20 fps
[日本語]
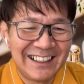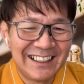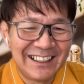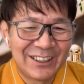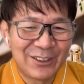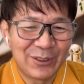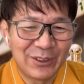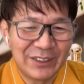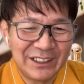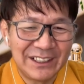
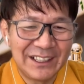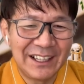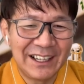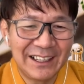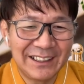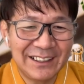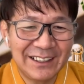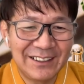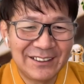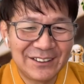これ生き
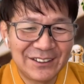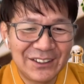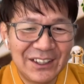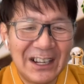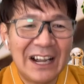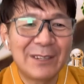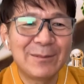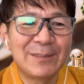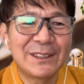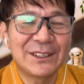方につな
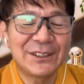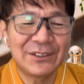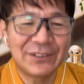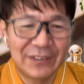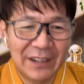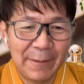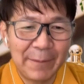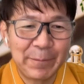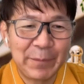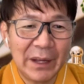がりますよ
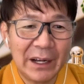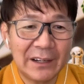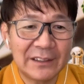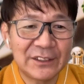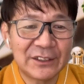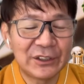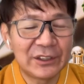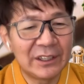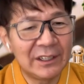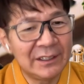ね。だから
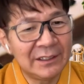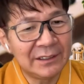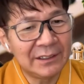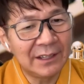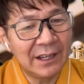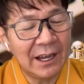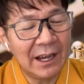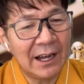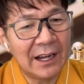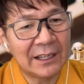
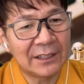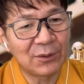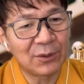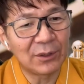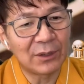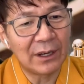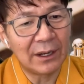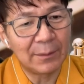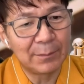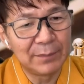スキンケアと
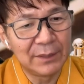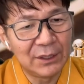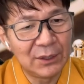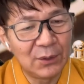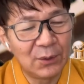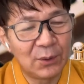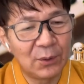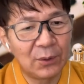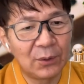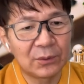か美
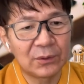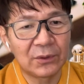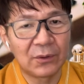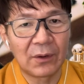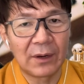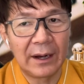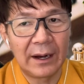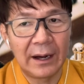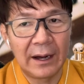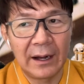容と
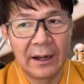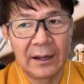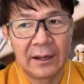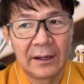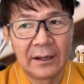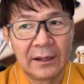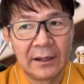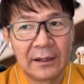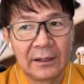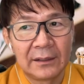か
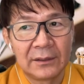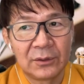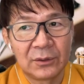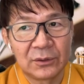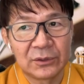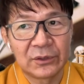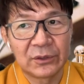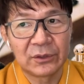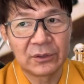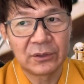
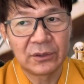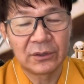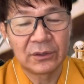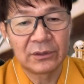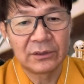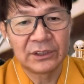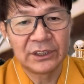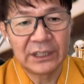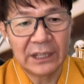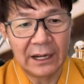のその
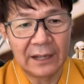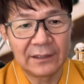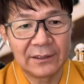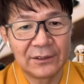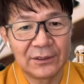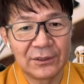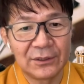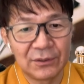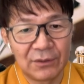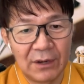時間っ
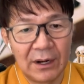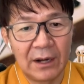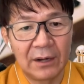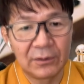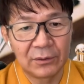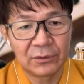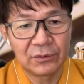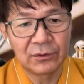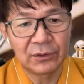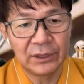ていうのは
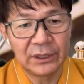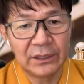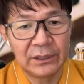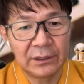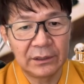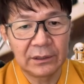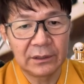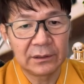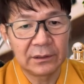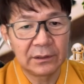本当に
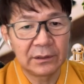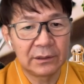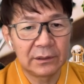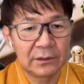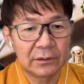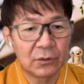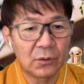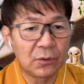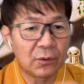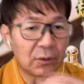
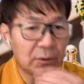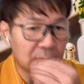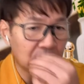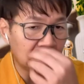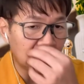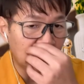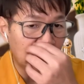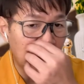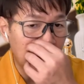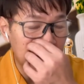心を
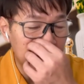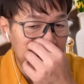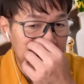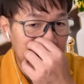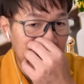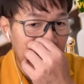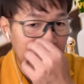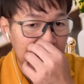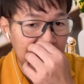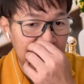整える時
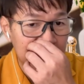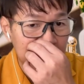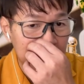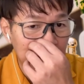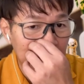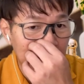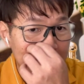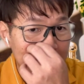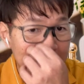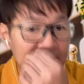間っていつ
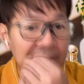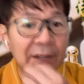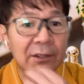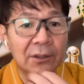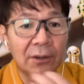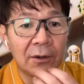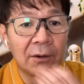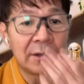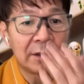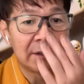も言いけ
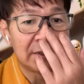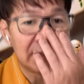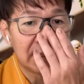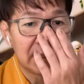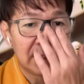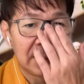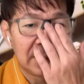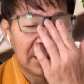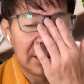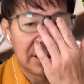ど、
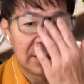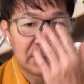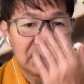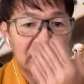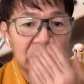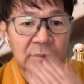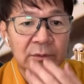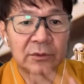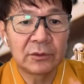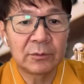
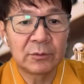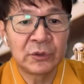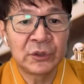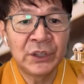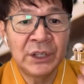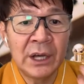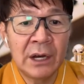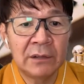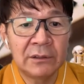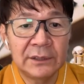自分と向
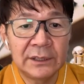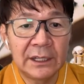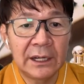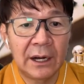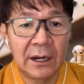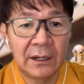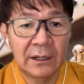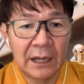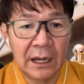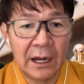き合う時
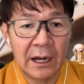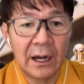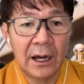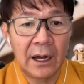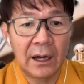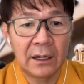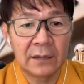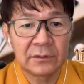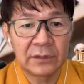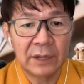間
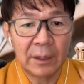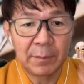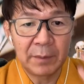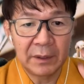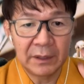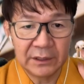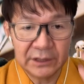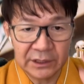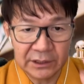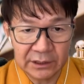がやっ
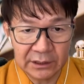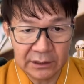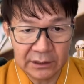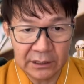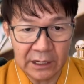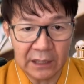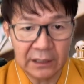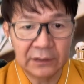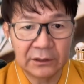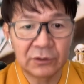ぱり
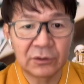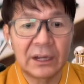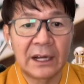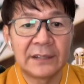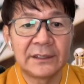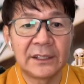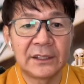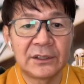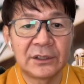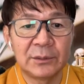しっかりと
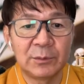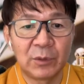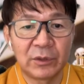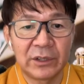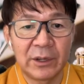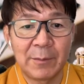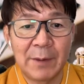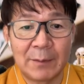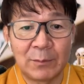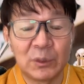大切に持
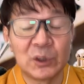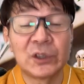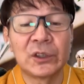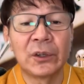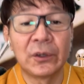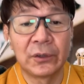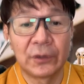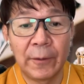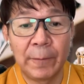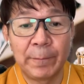てば持
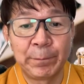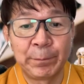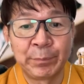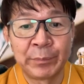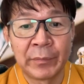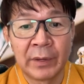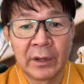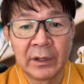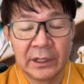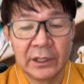つほど
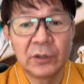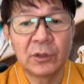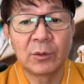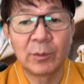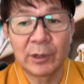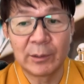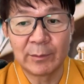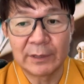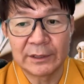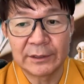いいと
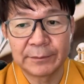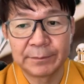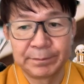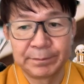思います。